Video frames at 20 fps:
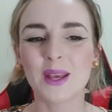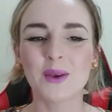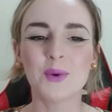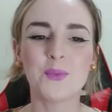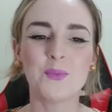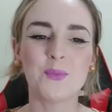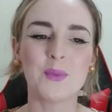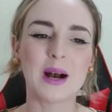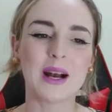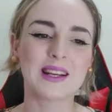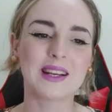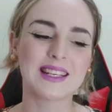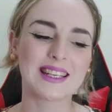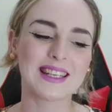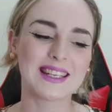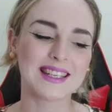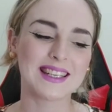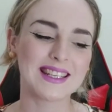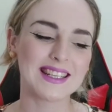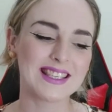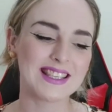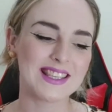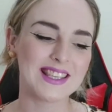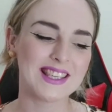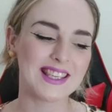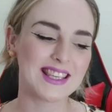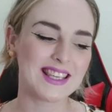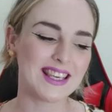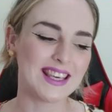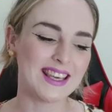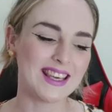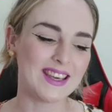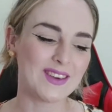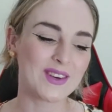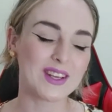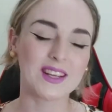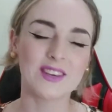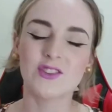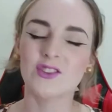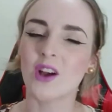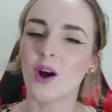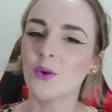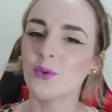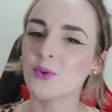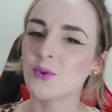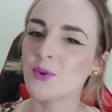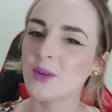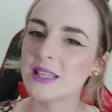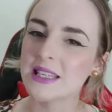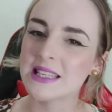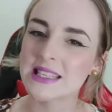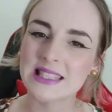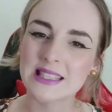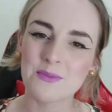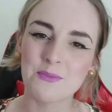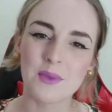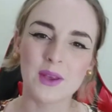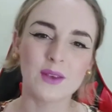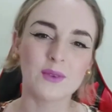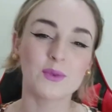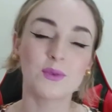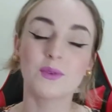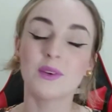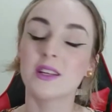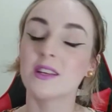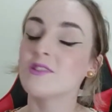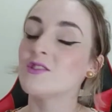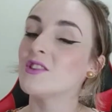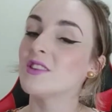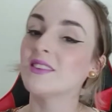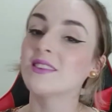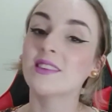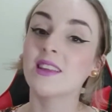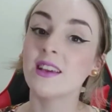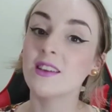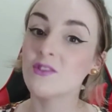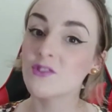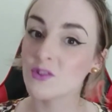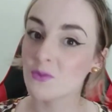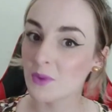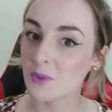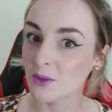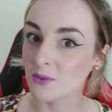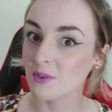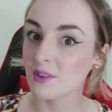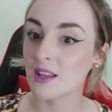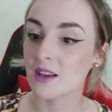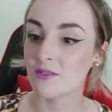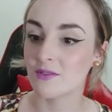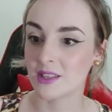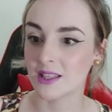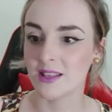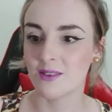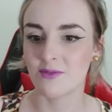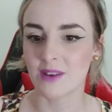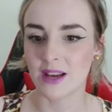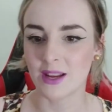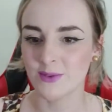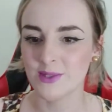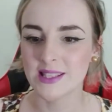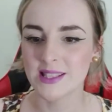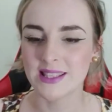uma grande, um grande autoconhecimento, um grande entendimento da vida em vários